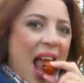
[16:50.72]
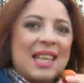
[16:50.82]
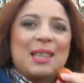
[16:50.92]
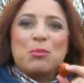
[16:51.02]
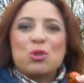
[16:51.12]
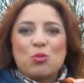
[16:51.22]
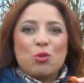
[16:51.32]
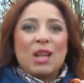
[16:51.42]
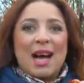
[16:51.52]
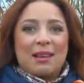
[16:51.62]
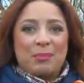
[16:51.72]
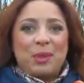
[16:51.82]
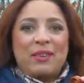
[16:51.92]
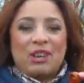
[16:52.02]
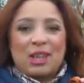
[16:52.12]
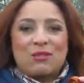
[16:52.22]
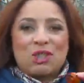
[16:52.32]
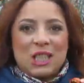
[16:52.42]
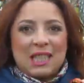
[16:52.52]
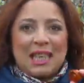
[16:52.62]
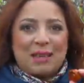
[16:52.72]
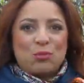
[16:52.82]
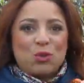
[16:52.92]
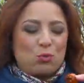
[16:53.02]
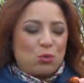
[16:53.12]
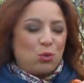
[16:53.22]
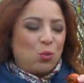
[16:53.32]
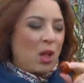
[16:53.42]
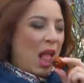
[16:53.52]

Это мушмула. Первый раз в жизни я мушмулу.